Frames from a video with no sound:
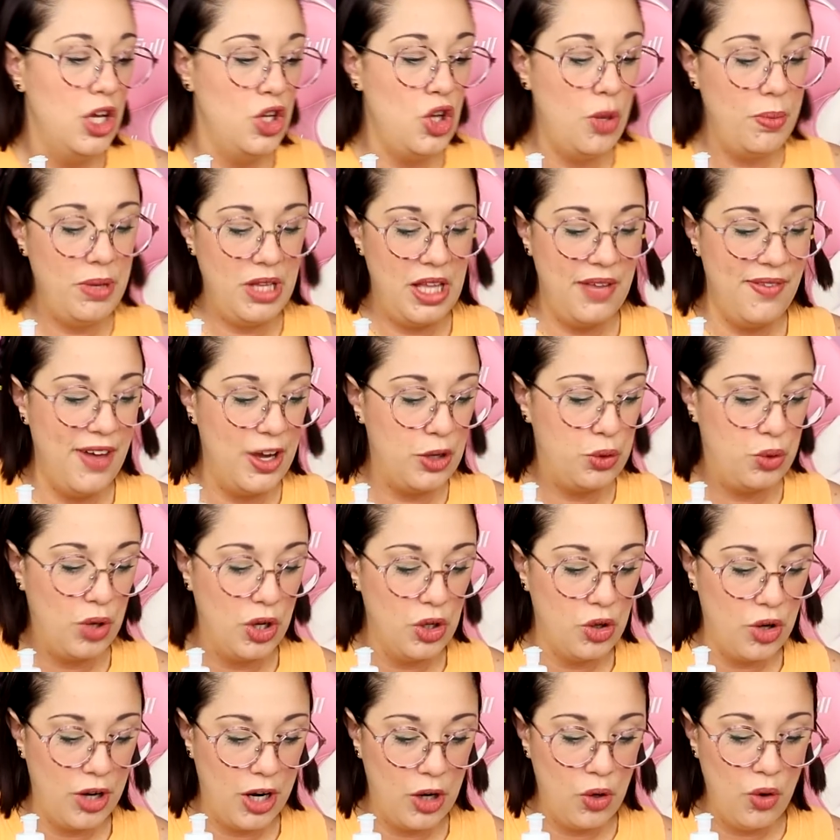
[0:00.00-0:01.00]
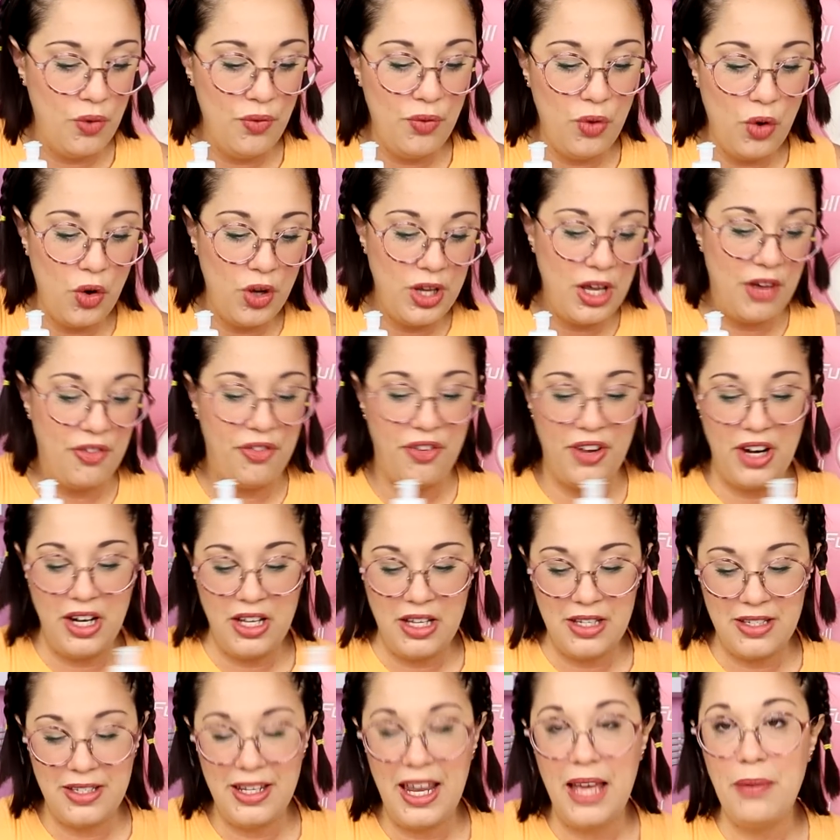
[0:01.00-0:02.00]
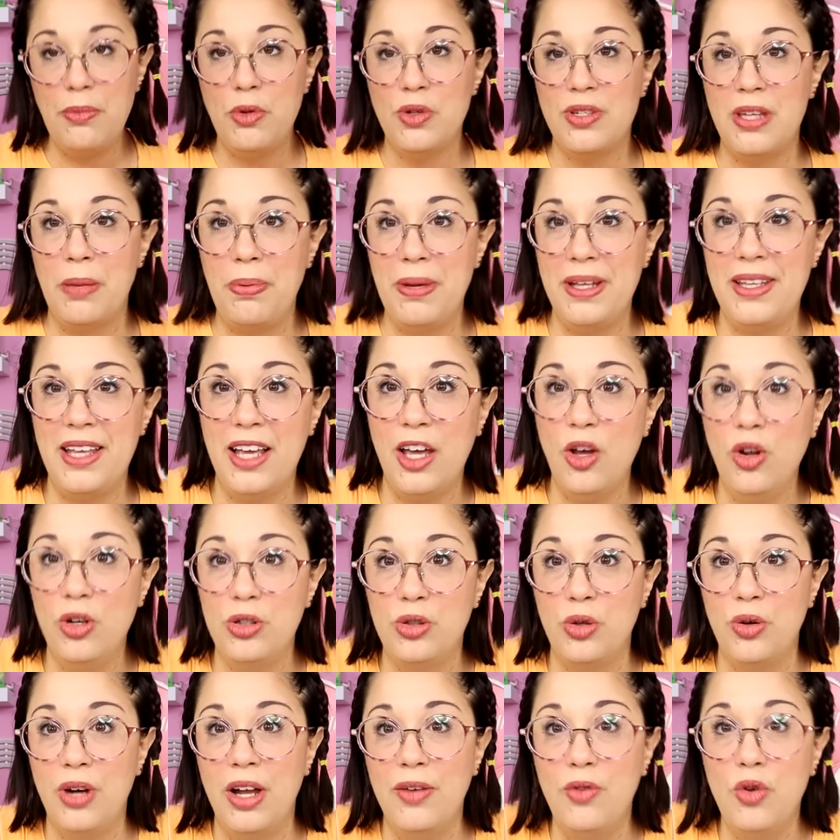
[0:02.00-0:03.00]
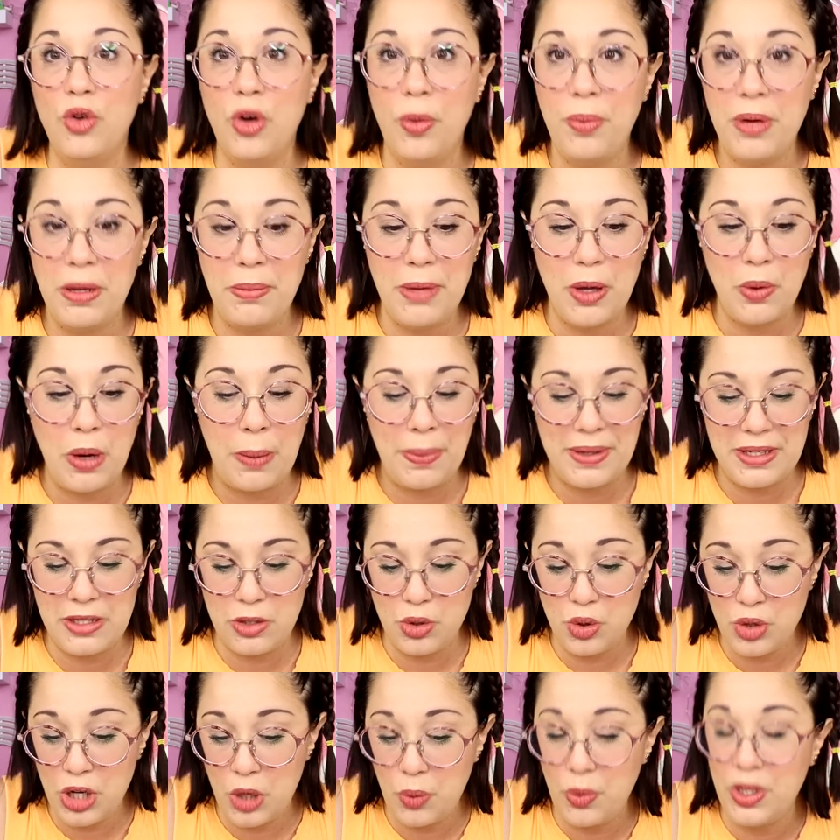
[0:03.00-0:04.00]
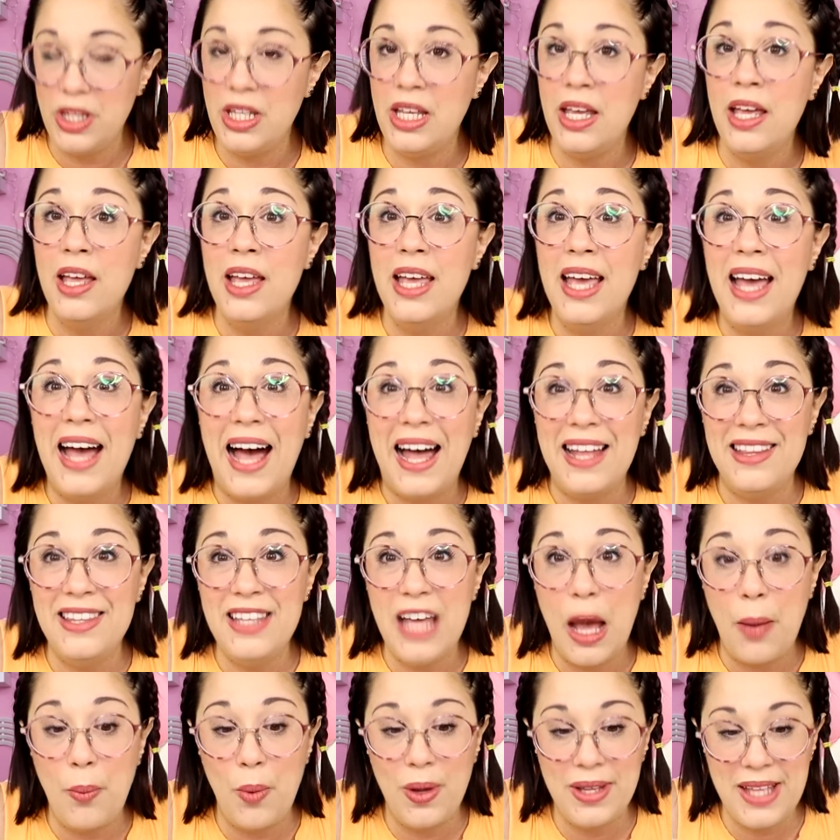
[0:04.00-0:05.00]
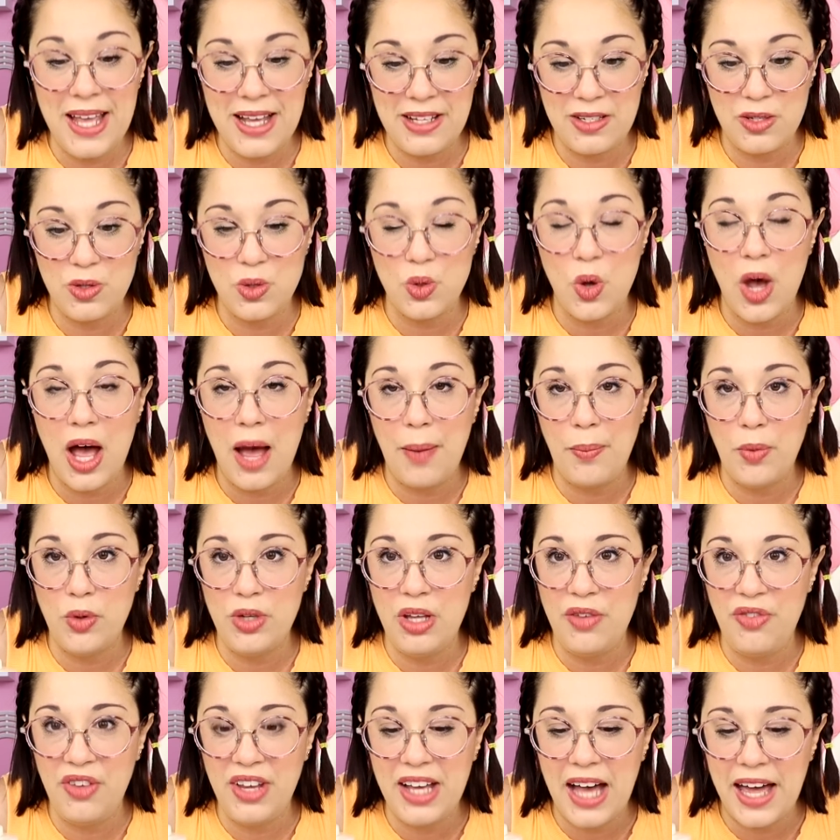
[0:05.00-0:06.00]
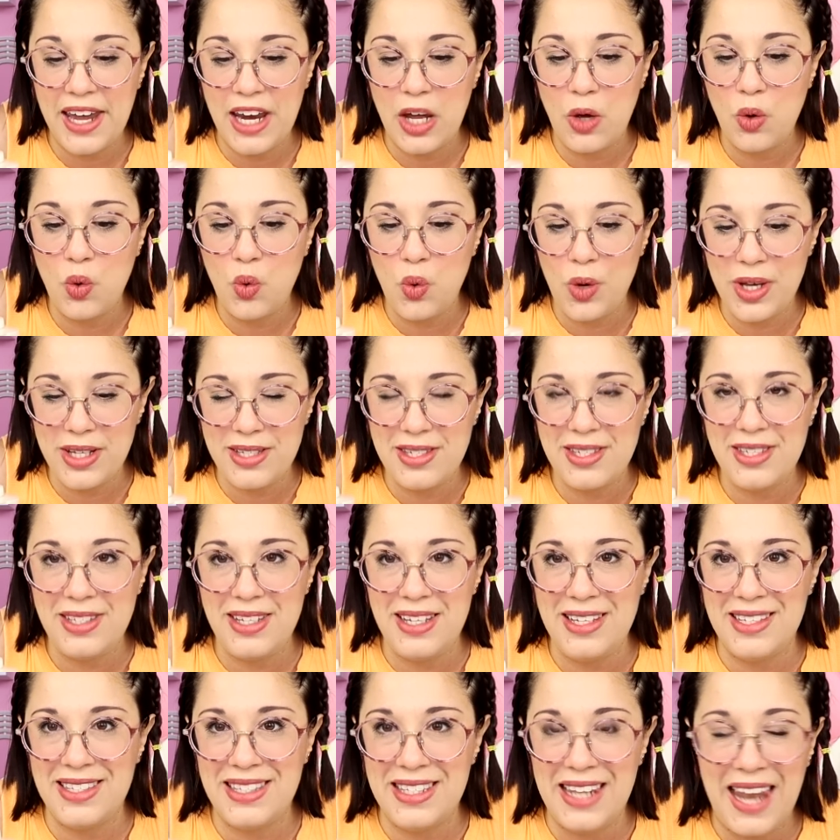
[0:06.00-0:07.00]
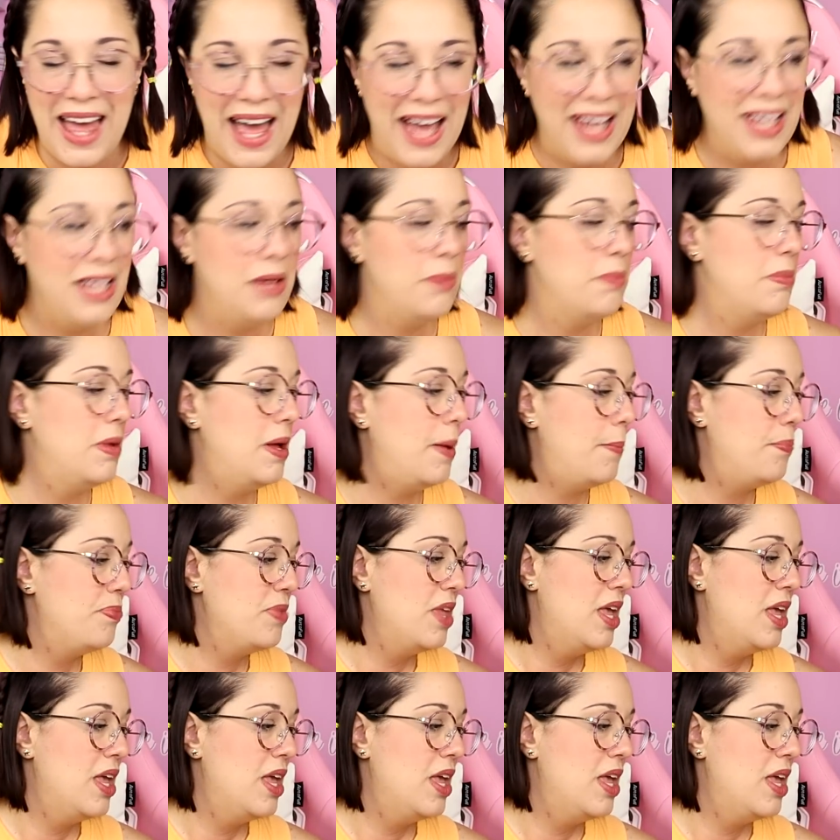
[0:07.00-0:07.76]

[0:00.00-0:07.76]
Io mi diverto ancora con voi a fare gli slime, lo sapete che oltre un lavoro per me è una passione, quindi andiamo adesso a modificare questi slime.